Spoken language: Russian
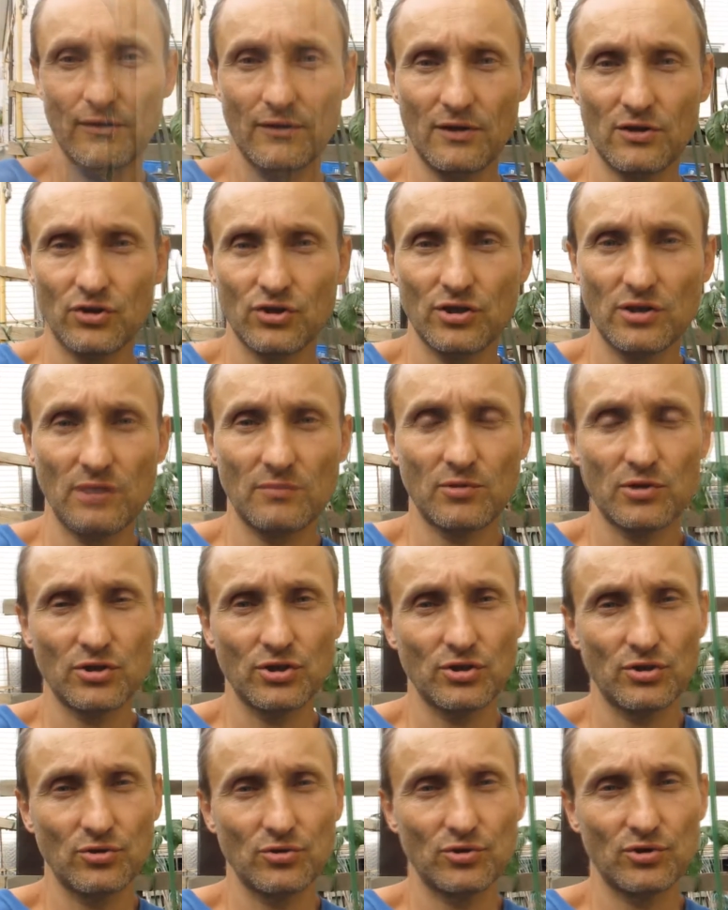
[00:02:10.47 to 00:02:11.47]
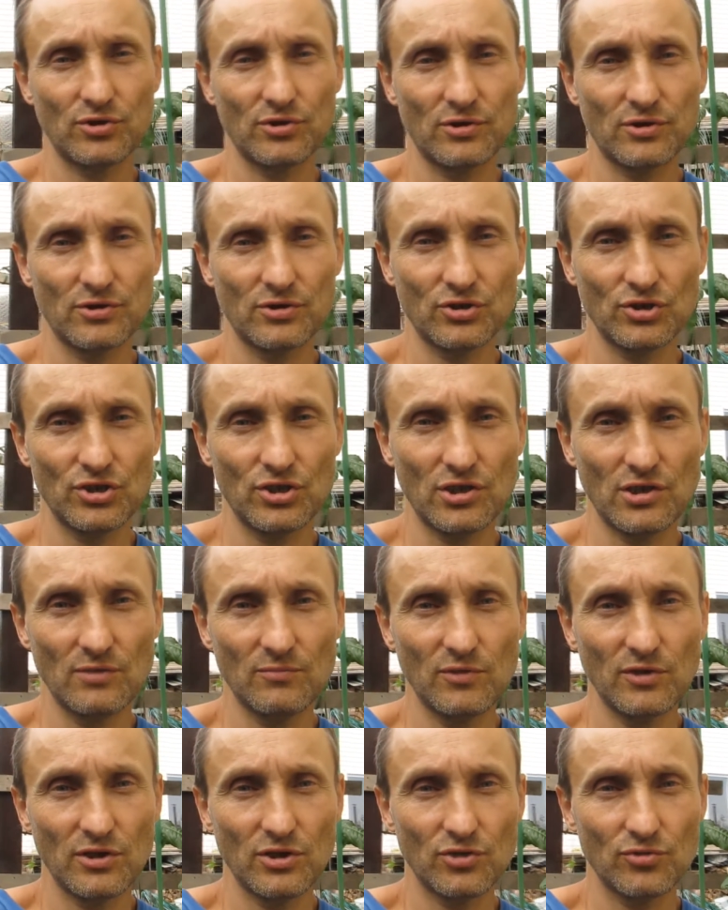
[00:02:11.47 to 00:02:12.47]
Также я обращаюсь к
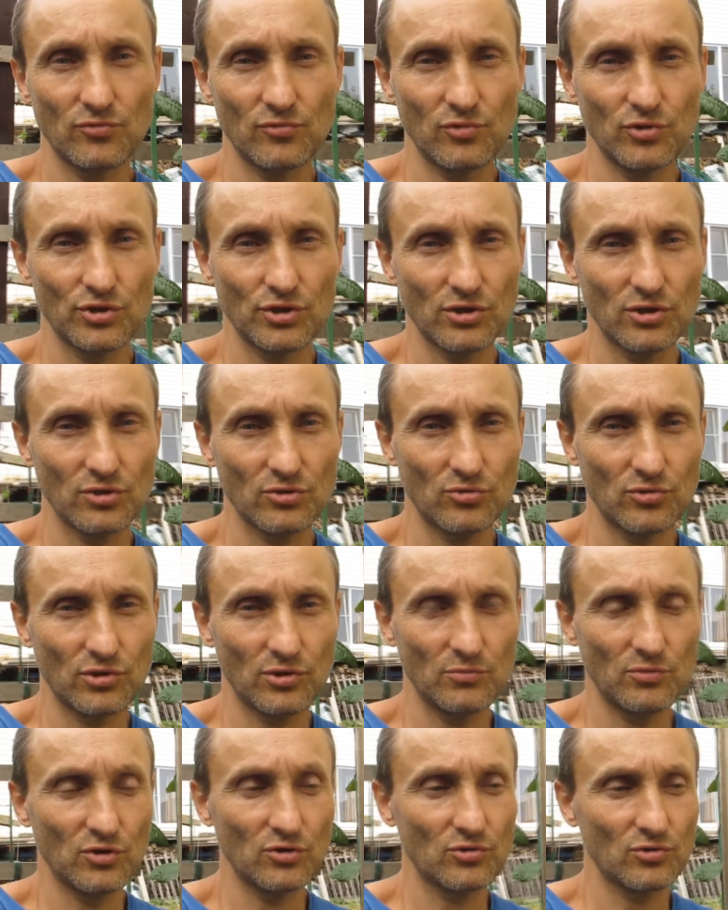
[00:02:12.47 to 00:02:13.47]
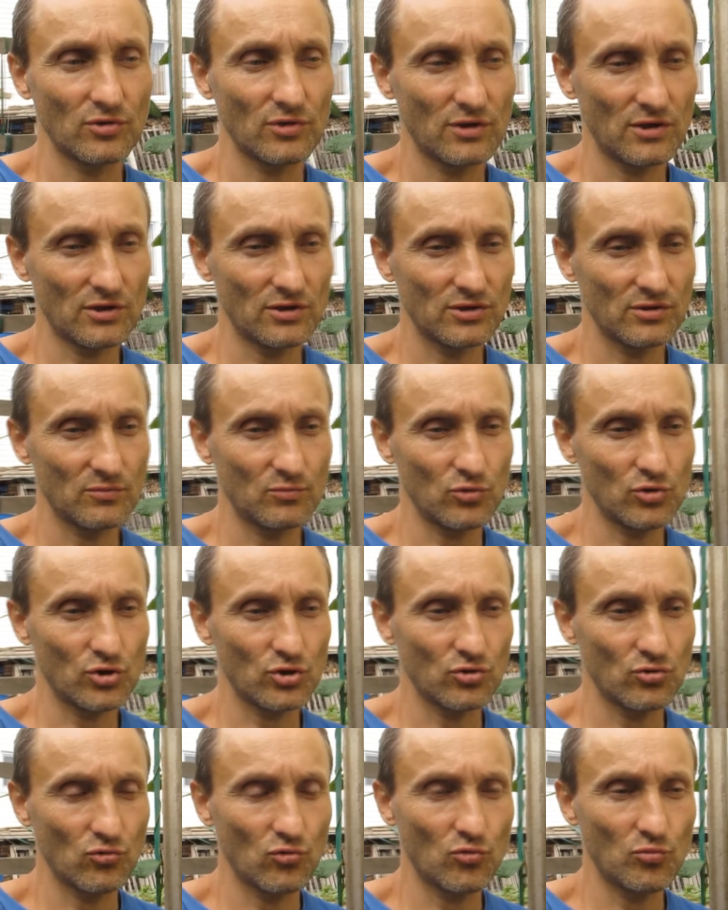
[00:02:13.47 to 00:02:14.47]
жителям Горячего Ключа, которые имеют гораздо
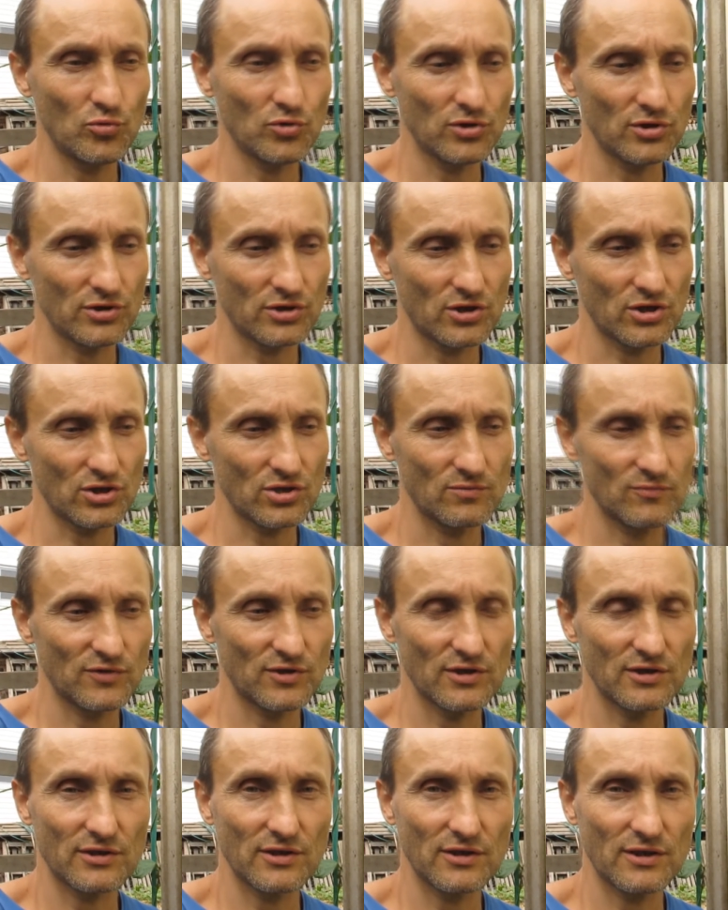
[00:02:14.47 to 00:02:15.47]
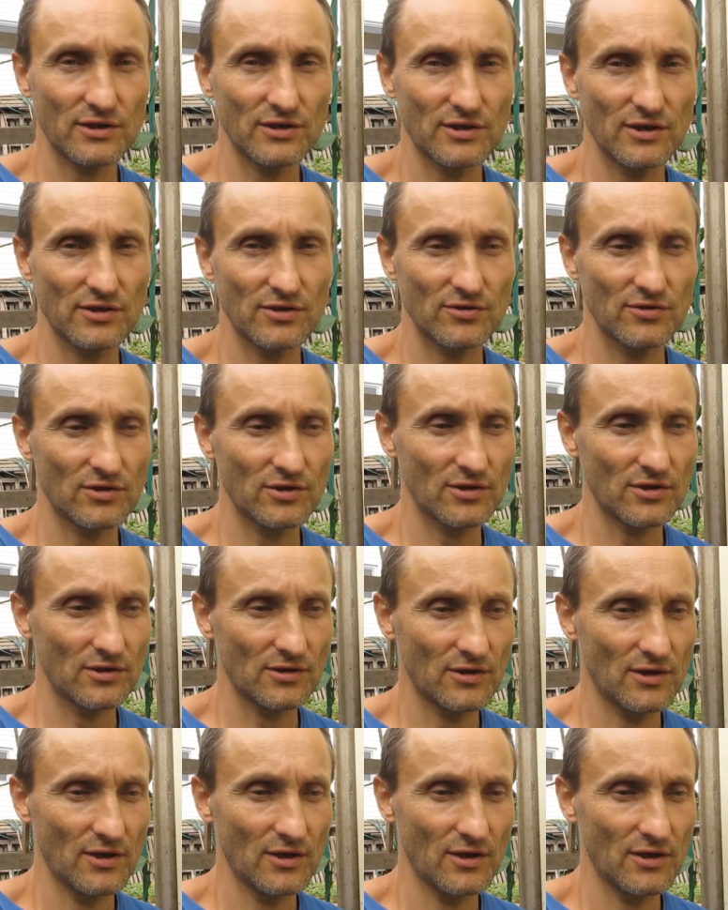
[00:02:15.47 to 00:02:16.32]
больше опыта, скажем, в сельскохозяйственных